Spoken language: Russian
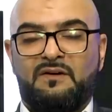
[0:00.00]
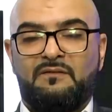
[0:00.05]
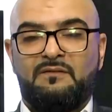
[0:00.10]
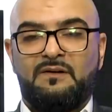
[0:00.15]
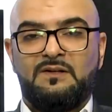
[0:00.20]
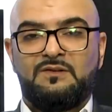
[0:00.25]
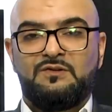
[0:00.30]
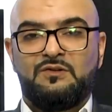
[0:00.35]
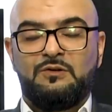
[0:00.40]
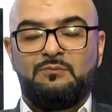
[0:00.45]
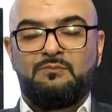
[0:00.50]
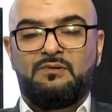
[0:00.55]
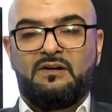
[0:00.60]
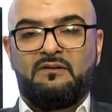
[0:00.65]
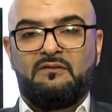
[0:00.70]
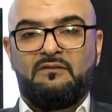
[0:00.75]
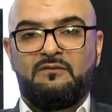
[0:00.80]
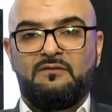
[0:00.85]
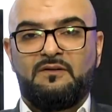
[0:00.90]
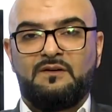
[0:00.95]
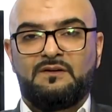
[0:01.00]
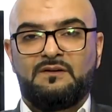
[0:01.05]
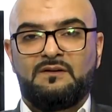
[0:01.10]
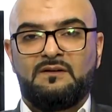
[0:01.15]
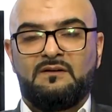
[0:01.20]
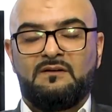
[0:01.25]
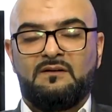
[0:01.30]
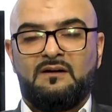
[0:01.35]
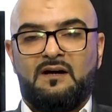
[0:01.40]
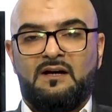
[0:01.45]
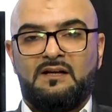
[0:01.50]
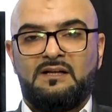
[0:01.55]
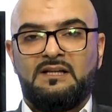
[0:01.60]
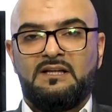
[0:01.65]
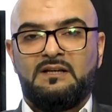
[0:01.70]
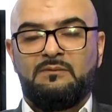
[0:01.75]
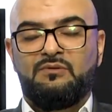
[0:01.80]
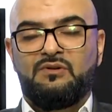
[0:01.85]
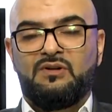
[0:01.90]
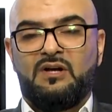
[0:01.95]
повелителю правоверных
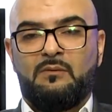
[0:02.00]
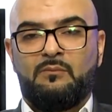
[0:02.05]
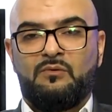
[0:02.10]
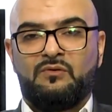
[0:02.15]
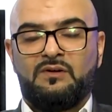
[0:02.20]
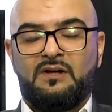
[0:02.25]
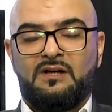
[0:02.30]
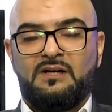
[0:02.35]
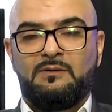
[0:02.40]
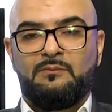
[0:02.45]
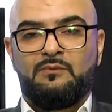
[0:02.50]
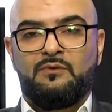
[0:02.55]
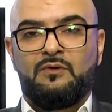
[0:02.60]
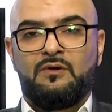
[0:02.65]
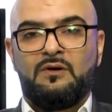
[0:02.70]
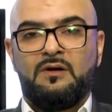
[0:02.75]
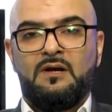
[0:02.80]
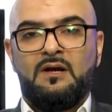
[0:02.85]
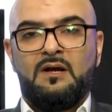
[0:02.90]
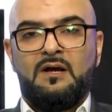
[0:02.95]
Али ибн Абу Талибу.